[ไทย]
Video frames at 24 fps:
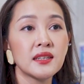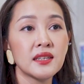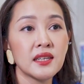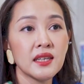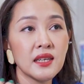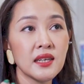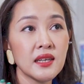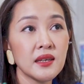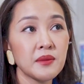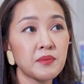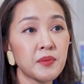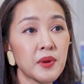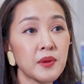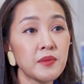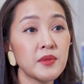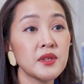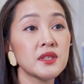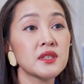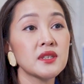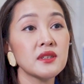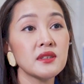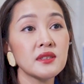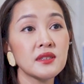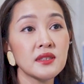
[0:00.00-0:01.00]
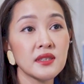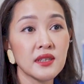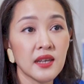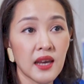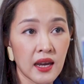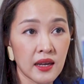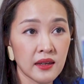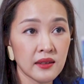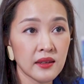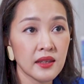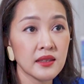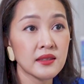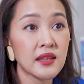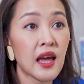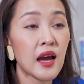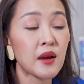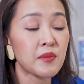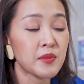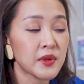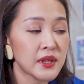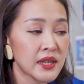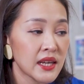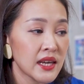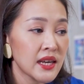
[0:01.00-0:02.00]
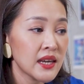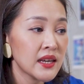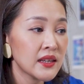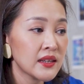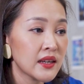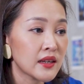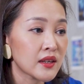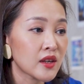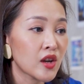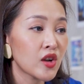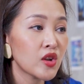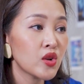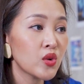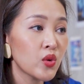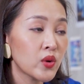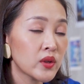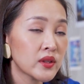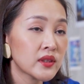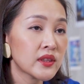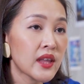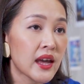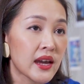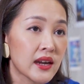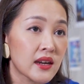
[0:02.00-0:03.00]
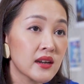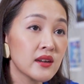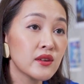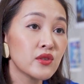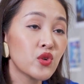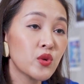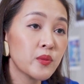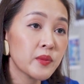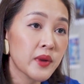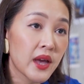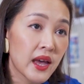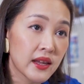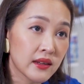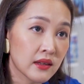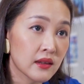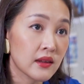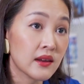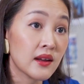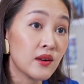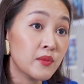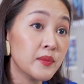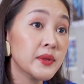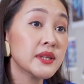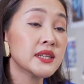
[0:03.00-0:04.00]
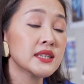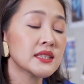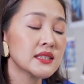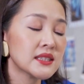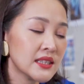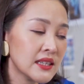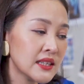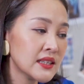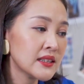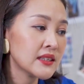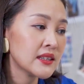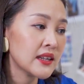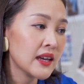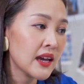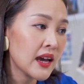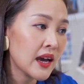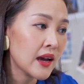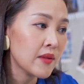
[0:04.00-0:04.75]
ที่ไปมีชื่อเสียงในต่างประเทศเนี่ยก็ล้วนแต่เคยร่วมงานกับเรามาทั้งสิ้นนะ